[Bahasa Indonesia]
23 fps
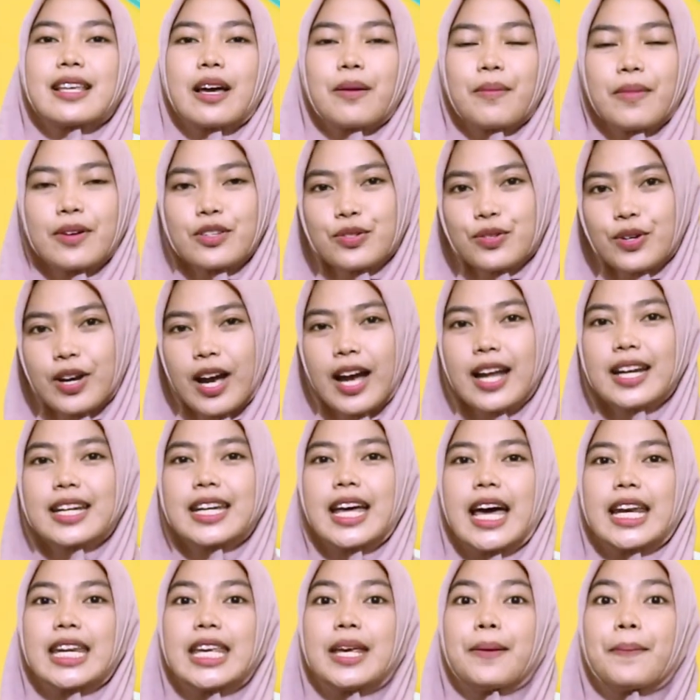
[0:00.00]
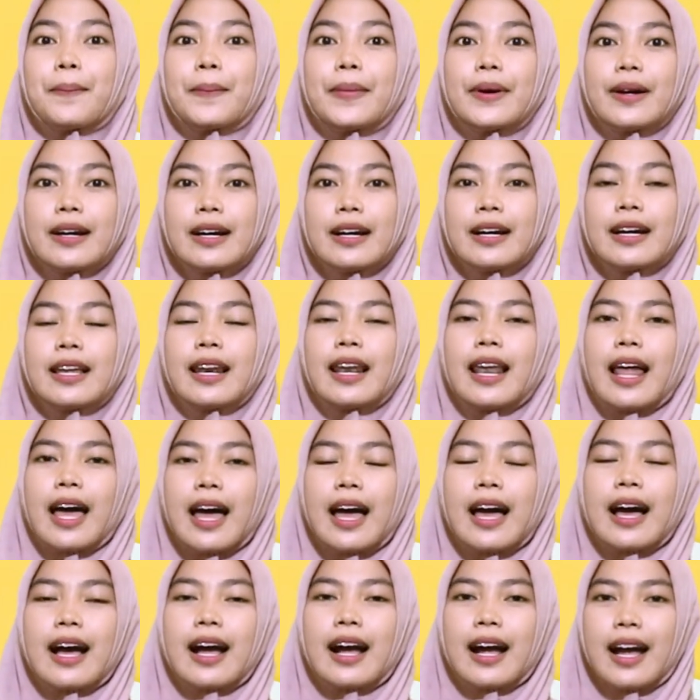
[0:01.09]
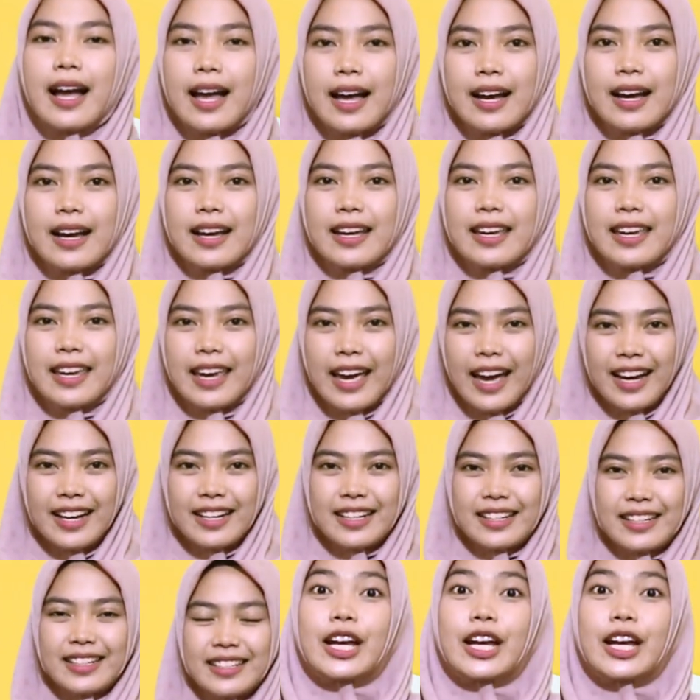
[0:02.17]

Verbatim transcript: sama juga dari belakang ya.